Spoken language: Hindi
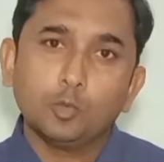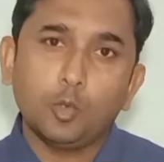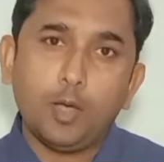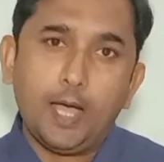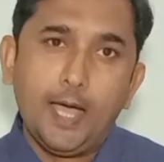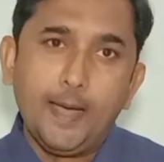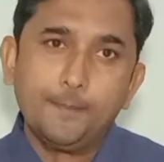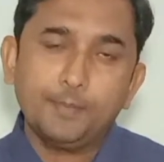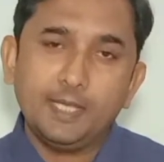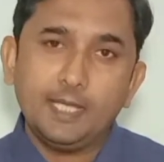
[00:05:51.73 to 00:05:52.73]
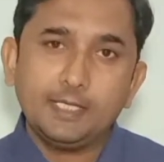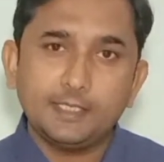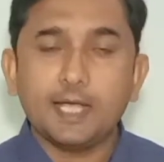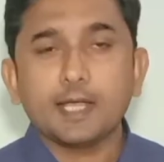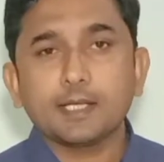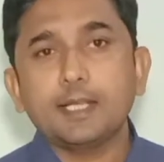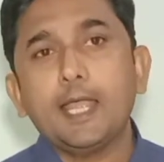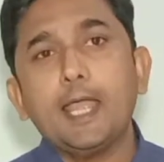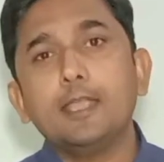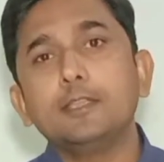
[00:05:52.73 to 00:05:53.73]
तो आपने क्या
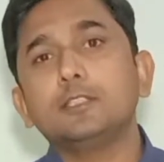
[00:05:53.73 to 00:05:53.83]
करना है